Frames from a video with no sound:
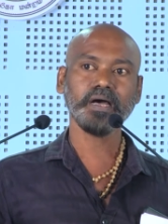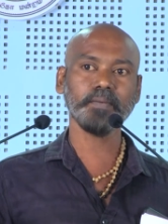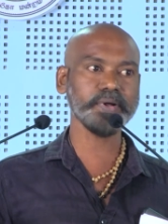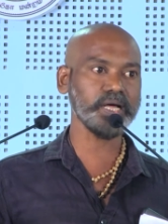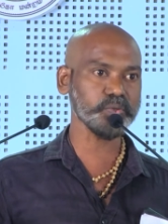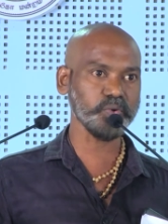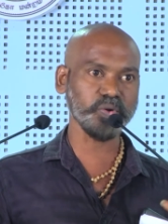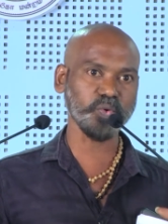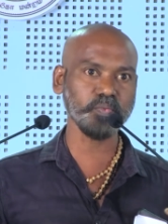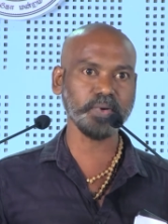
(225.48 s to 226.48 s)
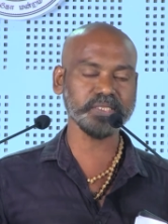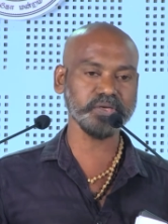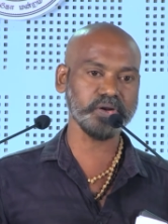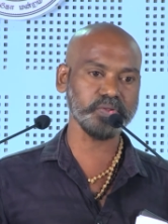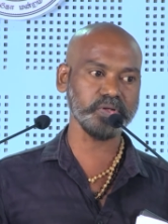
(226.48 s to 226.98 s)
அப்புறம் அதுக்குள்ளே ரூம்
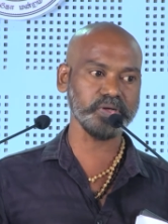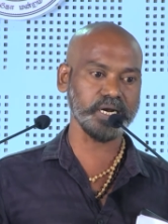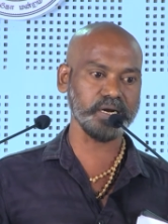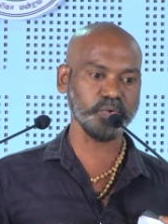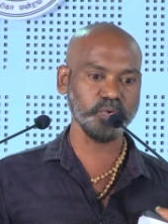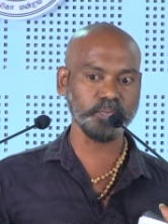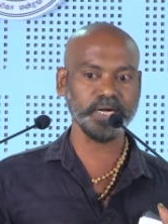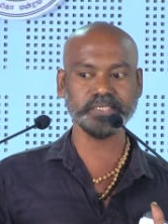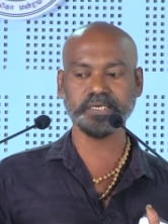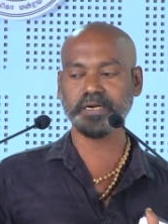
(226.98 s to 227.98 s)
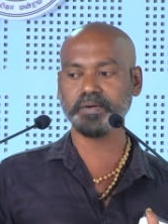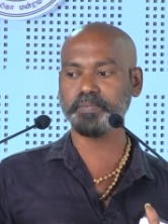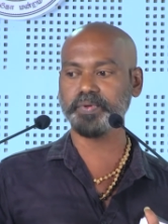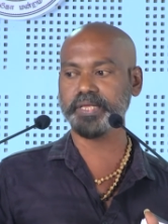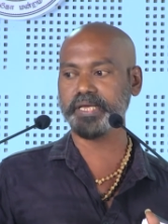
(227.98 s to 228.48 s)
பார்த்துட்டு இருந்தோம் ஏன்னா ரூம் பார்த்துட்டு
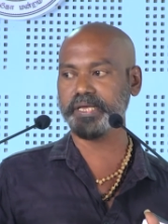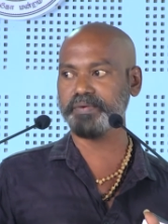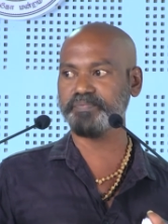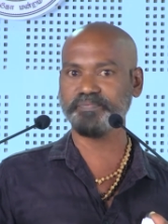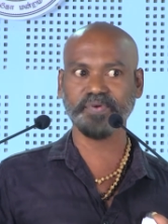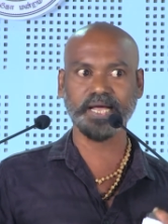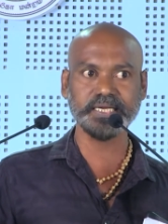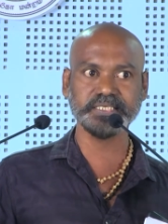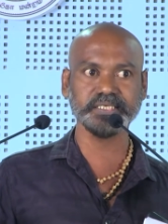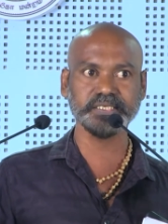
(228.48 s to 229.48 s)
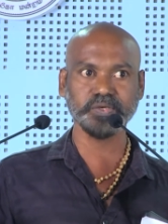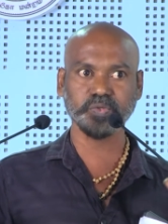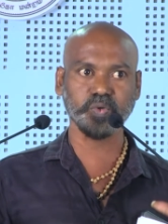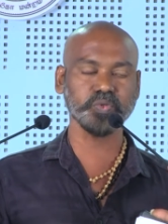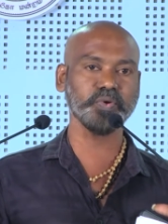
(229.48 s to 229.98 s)
இருக்கும்போதுக்கு ஃப்ரான்சிஸுக்கு
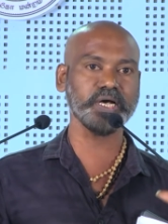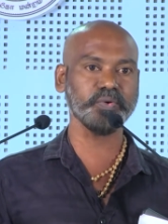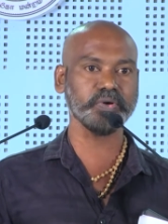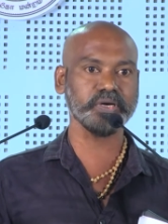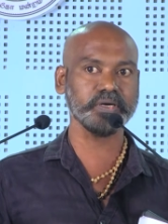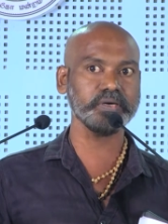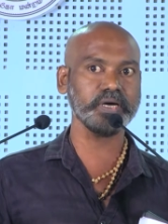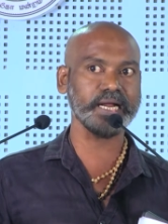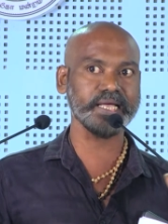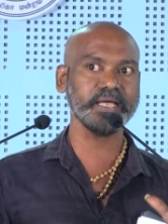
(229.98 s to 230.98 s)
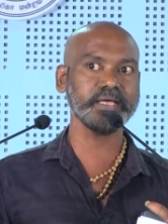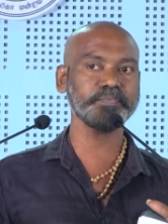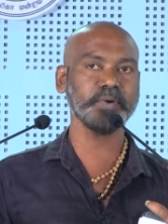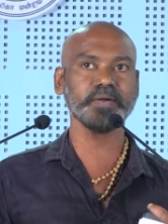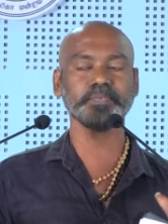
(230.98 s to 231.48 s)
தோதுவான ஒரு அறையை
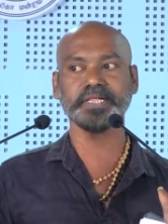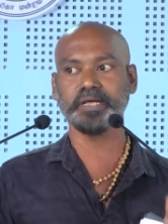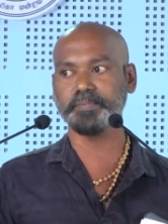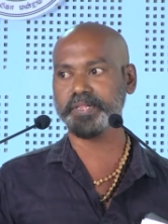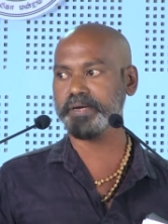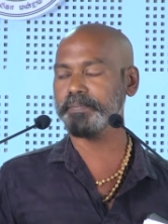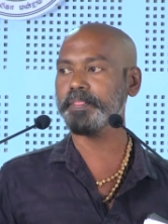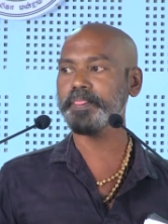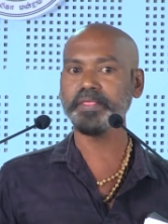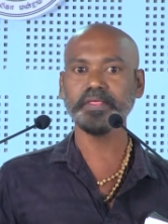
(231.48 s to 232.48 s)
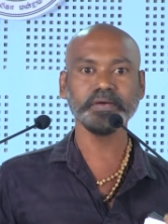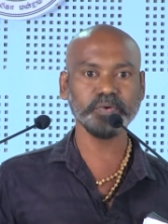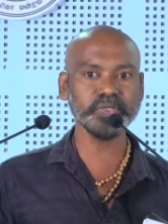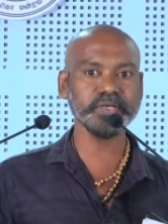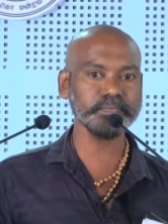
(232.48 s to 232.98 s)
பார்ப்பது என்பது
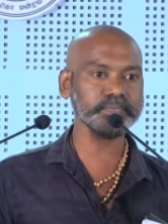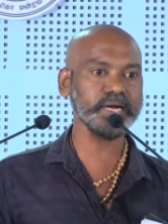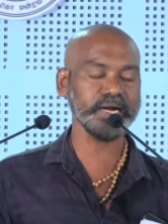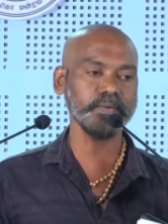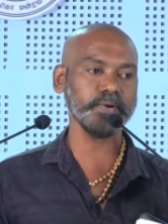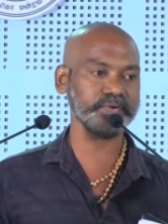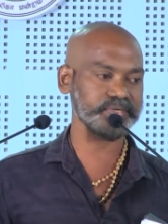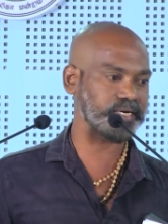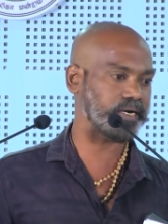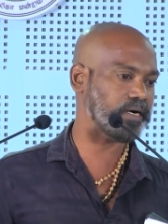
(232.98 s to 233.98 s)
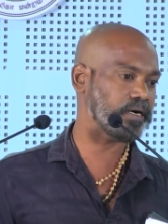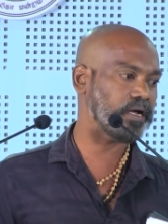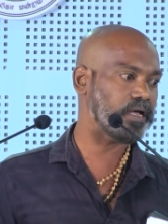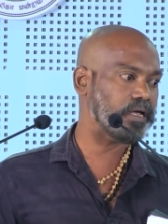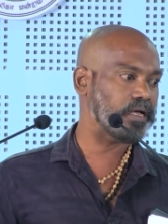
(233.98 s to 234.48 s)
கொஞ்சம் கடினமான விஷயங்கள்
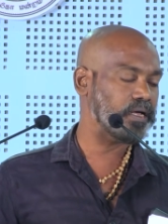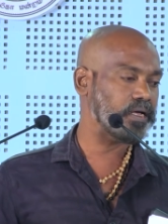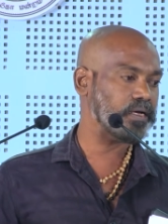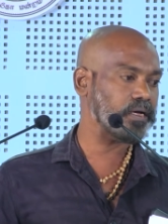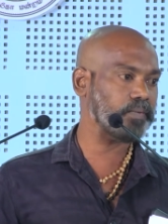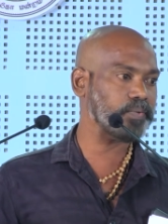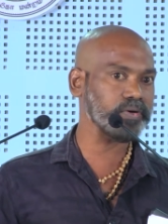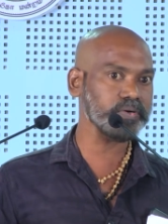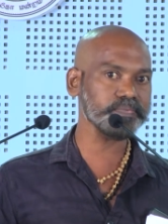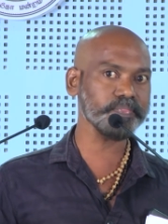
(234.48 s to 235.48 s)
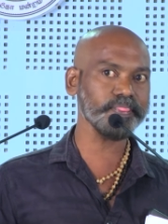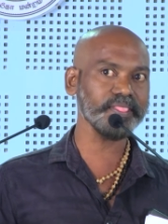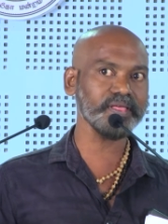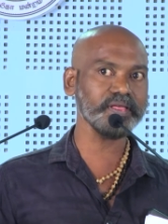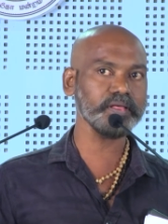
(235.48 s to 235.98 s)
அப்போது
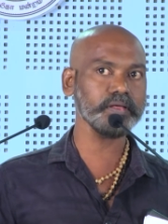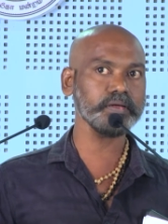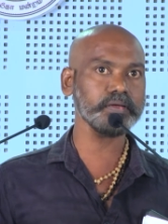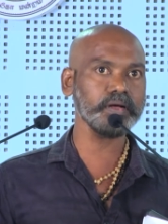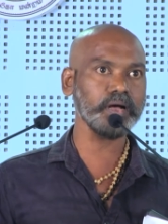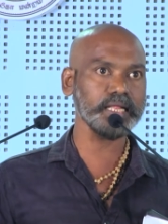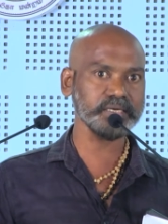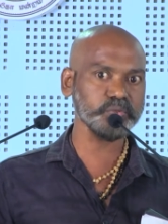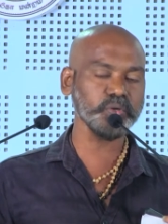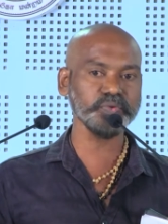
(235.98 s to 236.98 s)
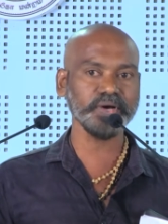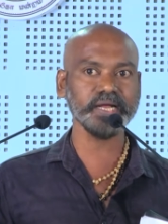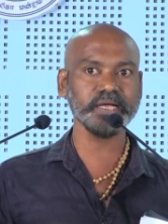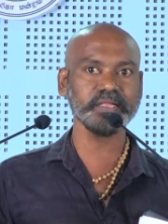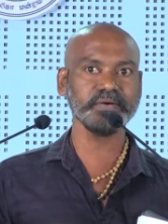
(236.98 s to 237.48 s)
அதுக்கு
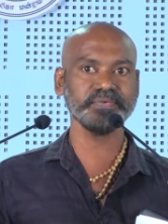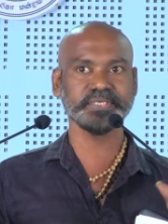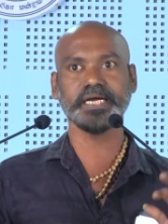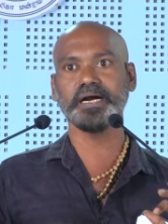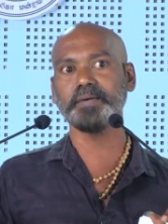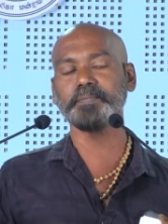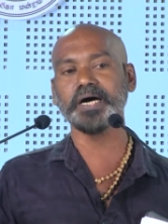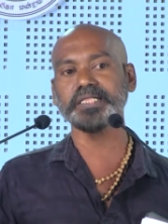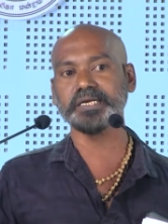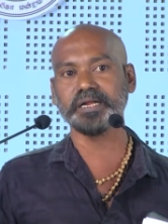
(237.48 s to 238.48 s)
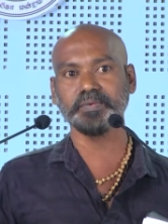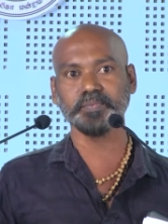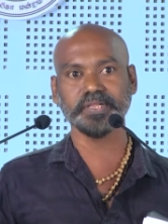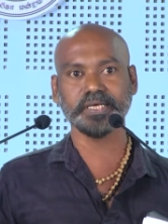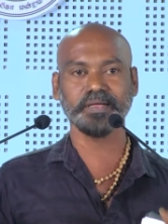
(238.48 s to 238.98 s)
தோதுவான இது விஷயங்கள்லாம் பார்த்துட்டு
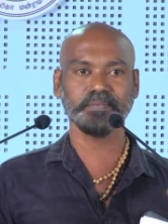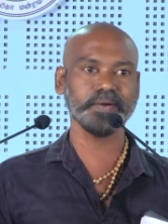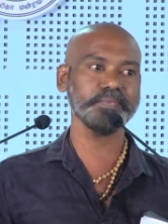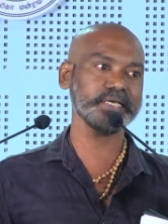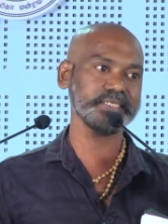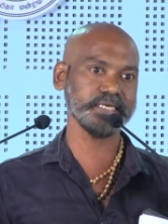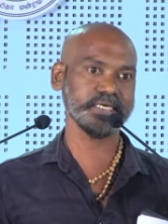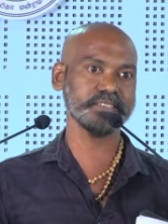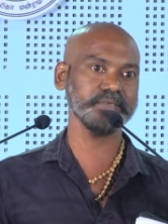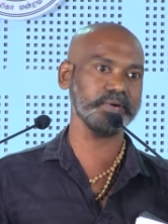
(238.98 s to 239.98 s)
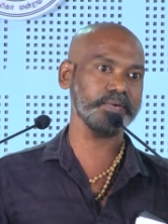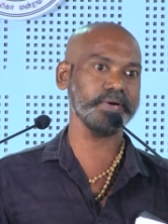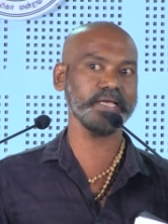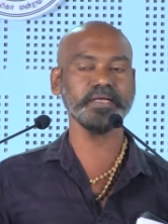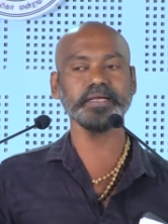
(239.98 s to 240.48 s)
இருக்கும்போதுக்கு தான் மறுபடி ஜிஹெச் மறுபடி